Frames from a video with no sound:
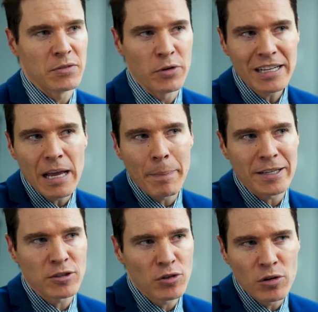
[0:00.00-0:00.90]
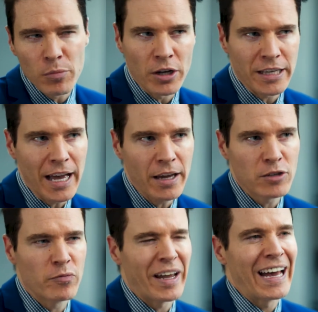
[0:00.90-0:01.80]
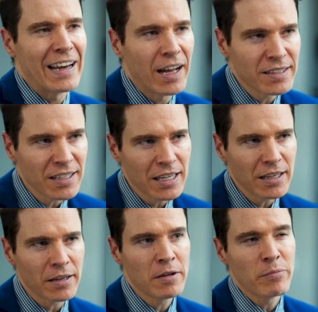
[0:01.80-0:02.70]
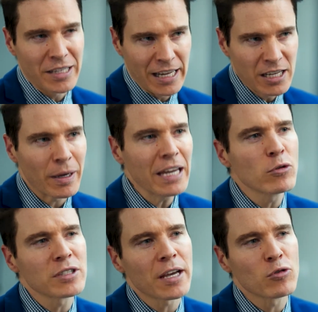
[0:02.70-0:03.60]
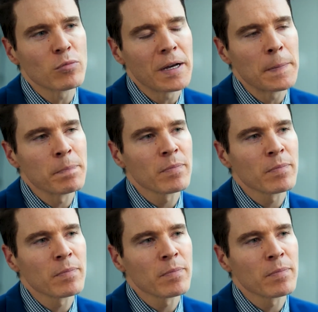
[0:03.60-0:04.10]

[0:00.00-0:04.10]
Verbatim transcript: Si vous voyez que la personne a un blocage, vous pouvez ralentir, puis calibrer vos arguments,